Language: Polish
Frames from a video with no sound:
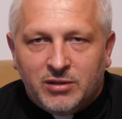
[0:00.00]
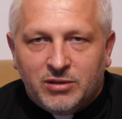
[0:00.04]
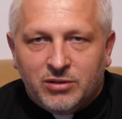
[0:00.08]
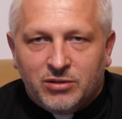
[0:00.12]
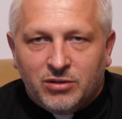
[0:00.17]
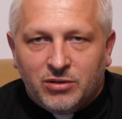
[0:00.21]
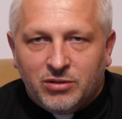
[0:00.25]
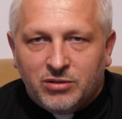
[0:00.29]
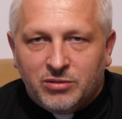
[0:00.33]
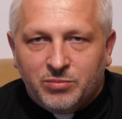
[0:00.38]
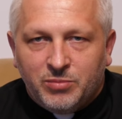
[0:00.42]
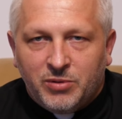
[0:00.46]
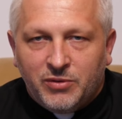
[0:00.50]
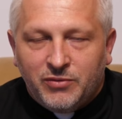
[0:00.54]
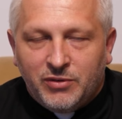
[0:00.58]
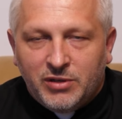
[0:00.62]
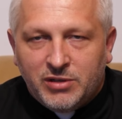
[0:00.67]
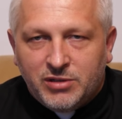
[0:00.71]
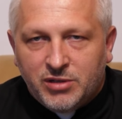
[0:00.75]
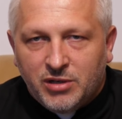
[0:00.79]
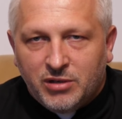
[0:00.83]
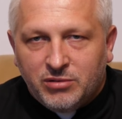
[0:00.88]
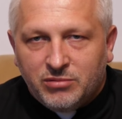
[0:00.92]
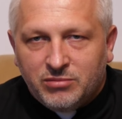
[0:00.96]
to
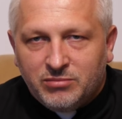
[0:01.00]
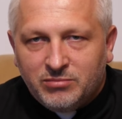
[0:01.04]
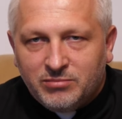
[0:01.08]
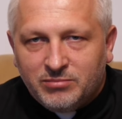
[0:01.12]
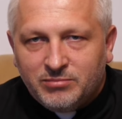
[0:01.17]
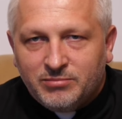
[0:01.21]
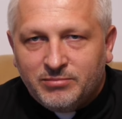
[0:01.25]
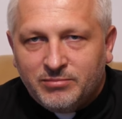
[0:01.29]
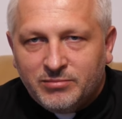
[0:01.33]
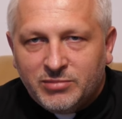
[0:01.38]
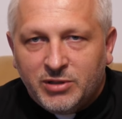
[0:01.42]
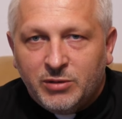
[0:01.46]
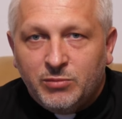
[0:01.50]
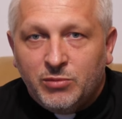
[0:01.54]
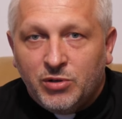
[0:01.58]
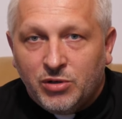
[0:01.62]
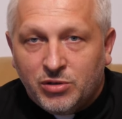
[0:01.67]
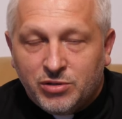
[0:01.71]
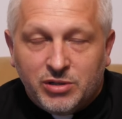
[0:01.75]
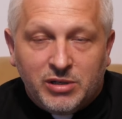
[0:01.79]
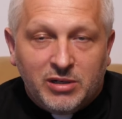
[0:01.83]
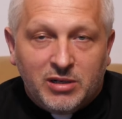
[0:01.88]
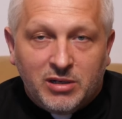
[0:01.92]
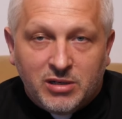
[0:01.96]
odpowiedział tym
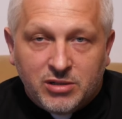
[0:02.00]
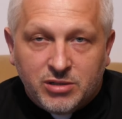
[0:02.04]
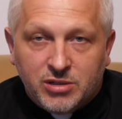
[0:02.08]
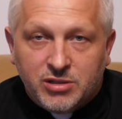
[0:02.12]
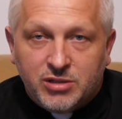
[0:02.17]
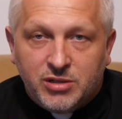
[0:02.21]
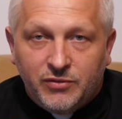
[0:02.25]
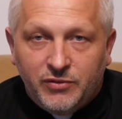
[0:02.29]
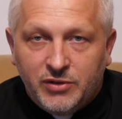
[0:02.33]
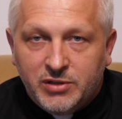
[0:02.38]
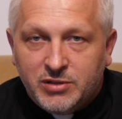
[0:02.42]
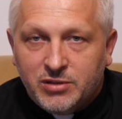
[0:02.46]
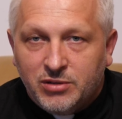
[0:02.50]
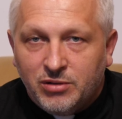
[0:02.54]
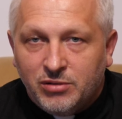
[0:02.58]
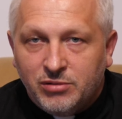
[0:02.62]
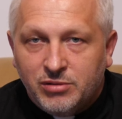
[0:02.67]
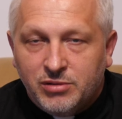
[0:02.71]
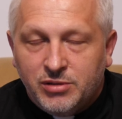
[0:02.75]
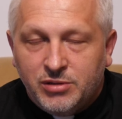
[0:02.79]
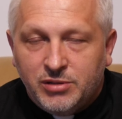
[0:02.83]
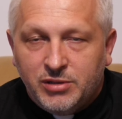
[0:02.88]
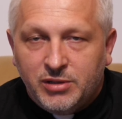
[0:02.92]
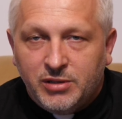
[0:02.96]
gorzej dla
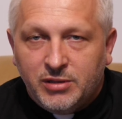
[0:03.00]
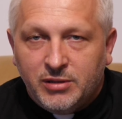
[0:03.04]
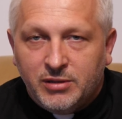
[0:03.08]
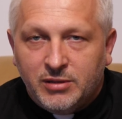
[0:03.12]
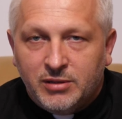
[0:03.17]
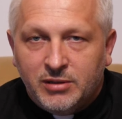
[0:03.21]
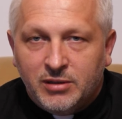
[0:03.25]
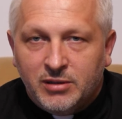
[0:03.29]
rzeczywistości.